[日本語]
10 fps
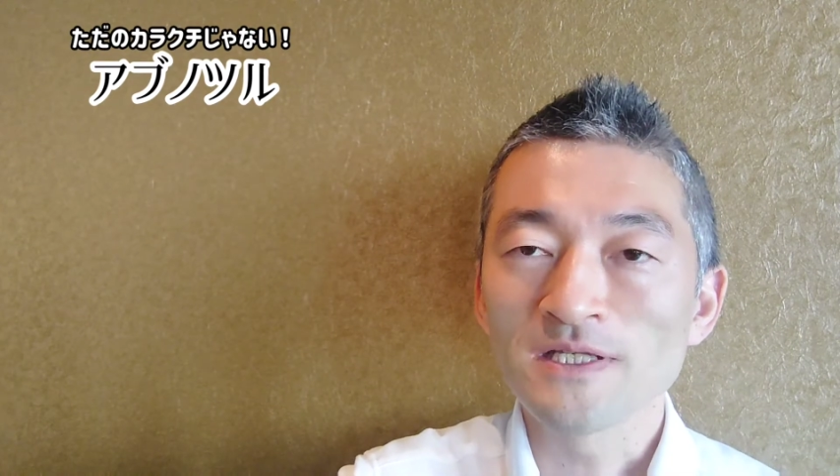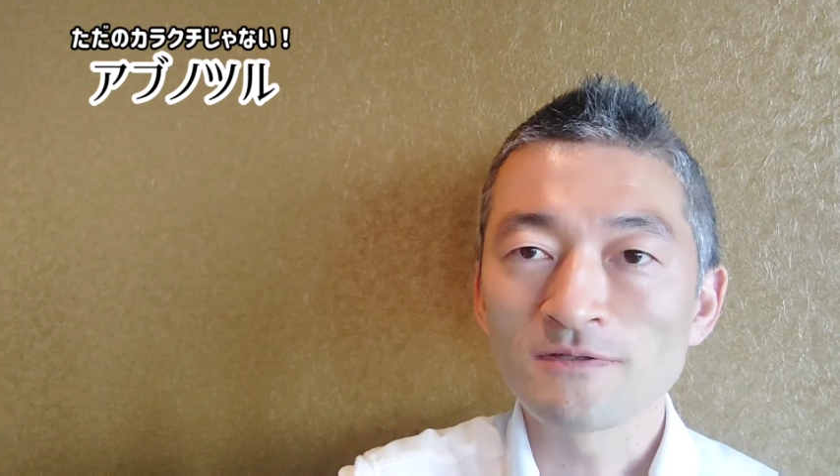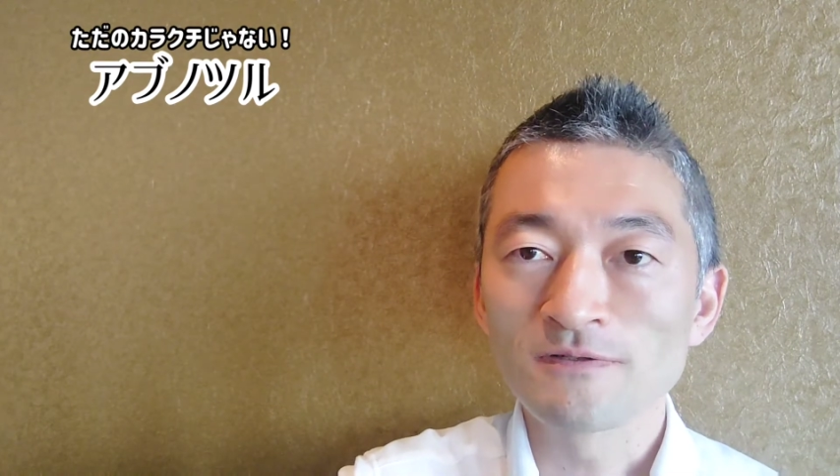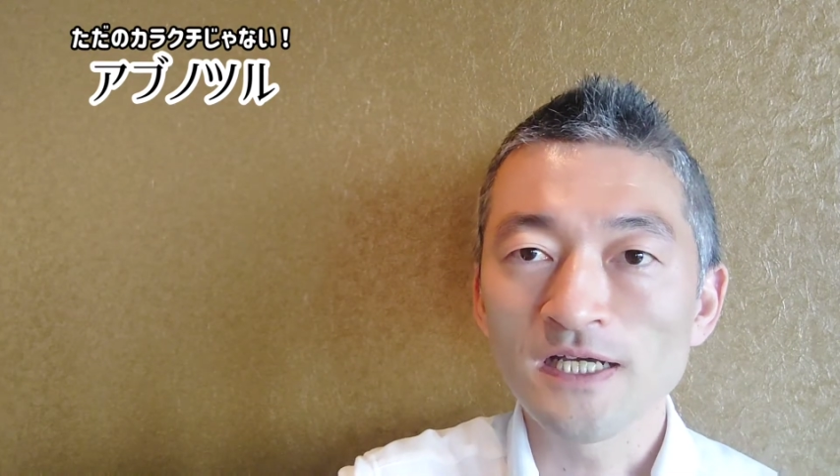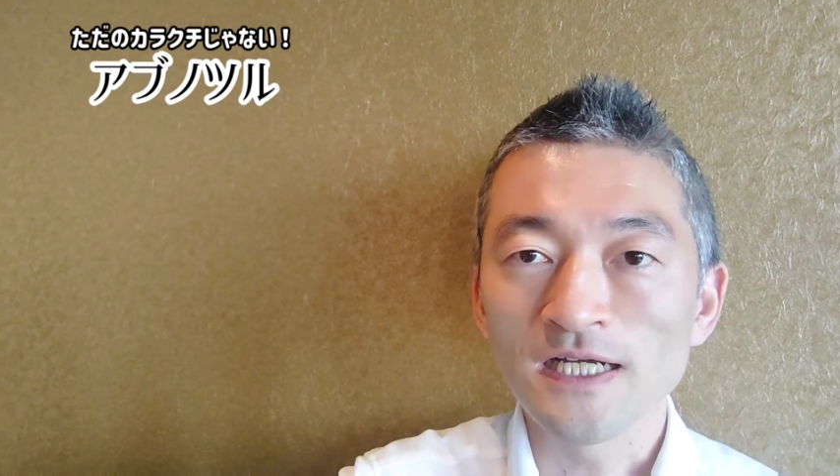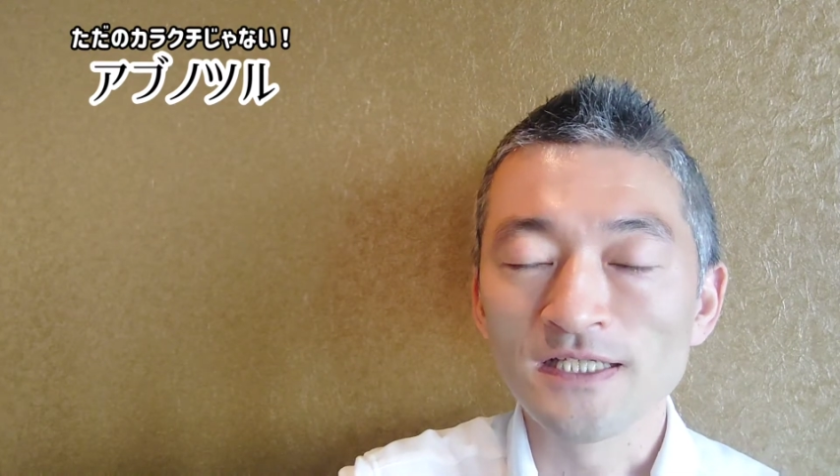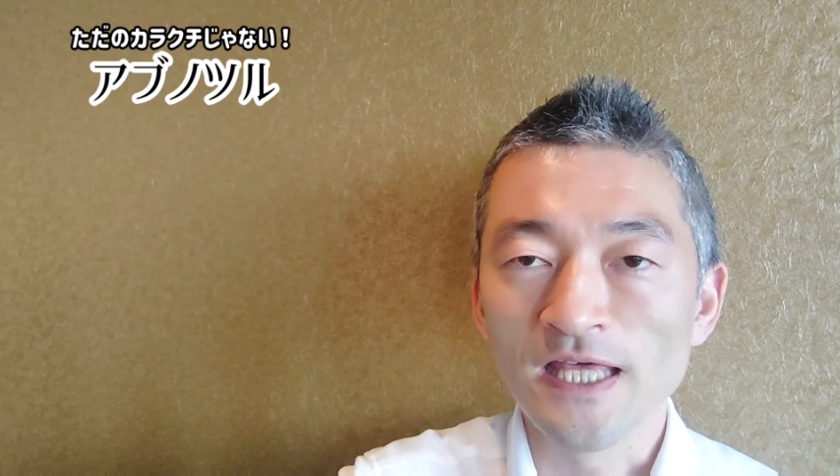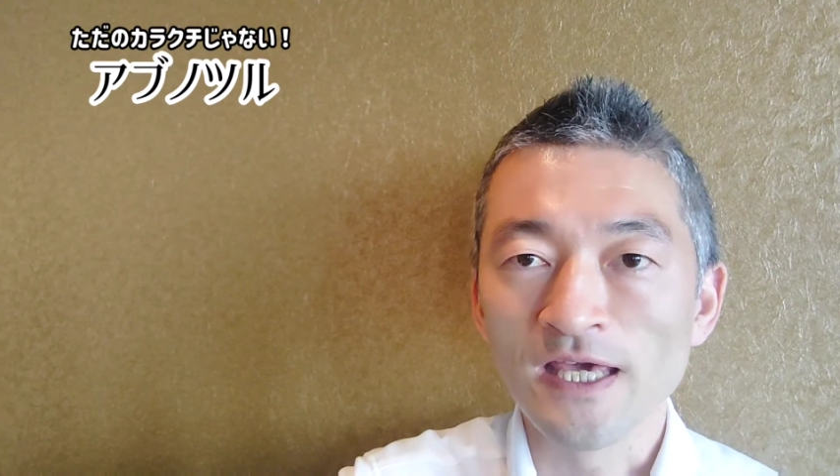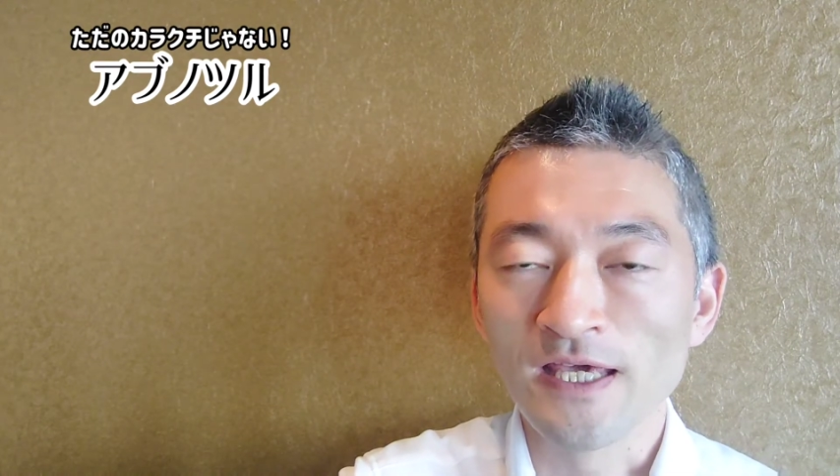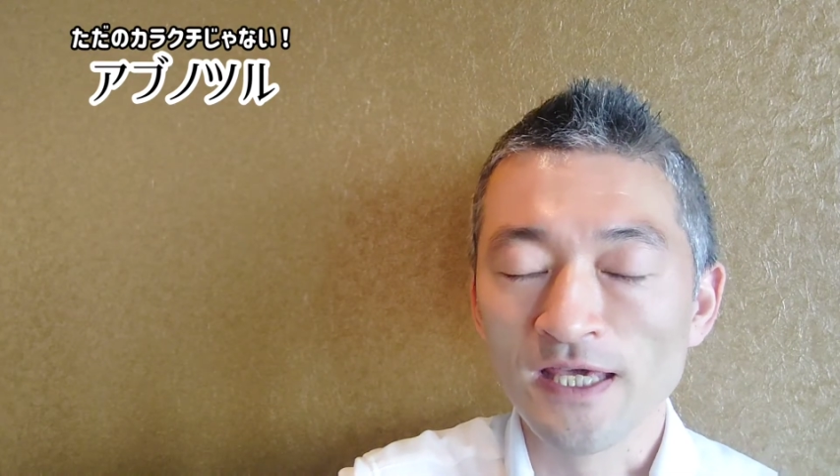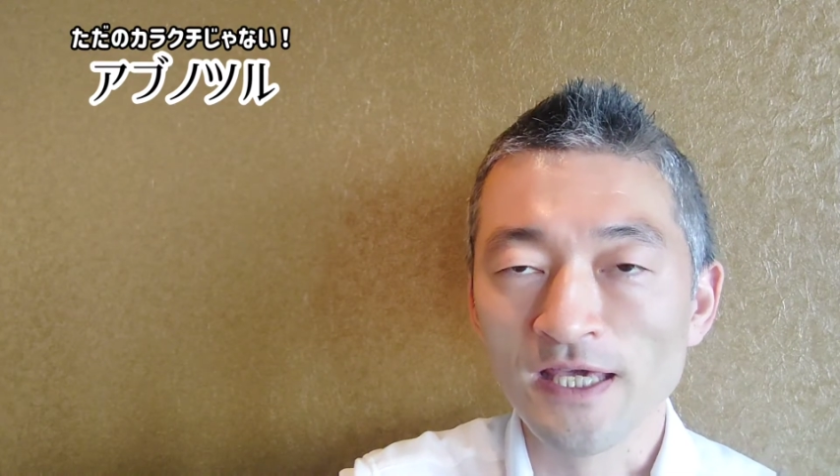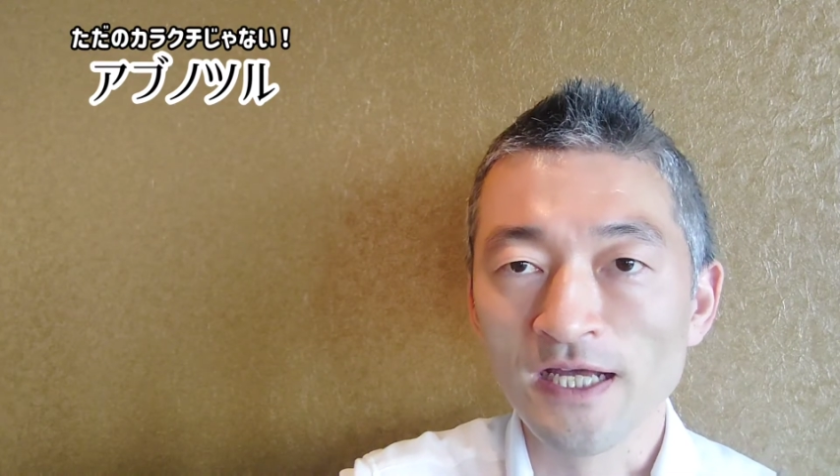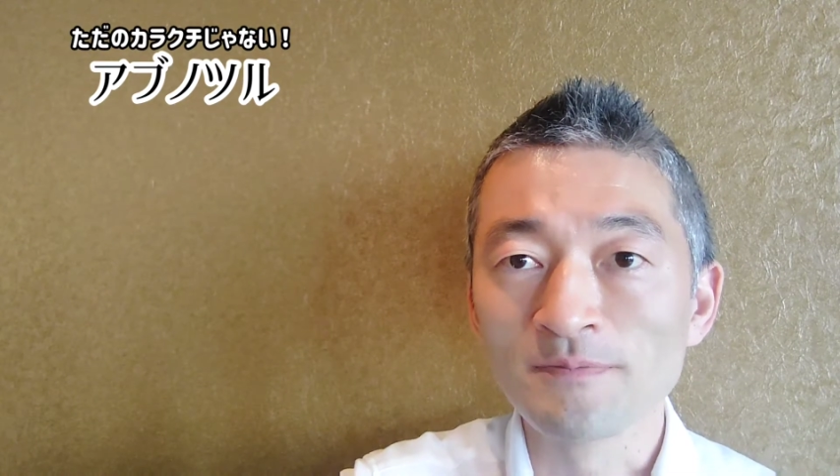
まあ、その中にね、えー、